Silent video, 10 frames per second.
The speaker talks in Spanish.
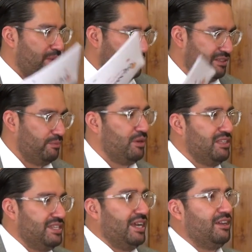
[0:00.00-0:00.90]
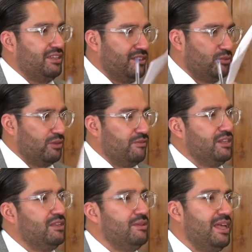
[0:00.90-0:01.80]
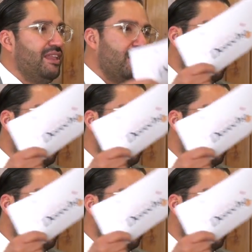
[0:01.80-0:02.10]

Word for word: pasaste por el CIJA, tienes tu definitividad,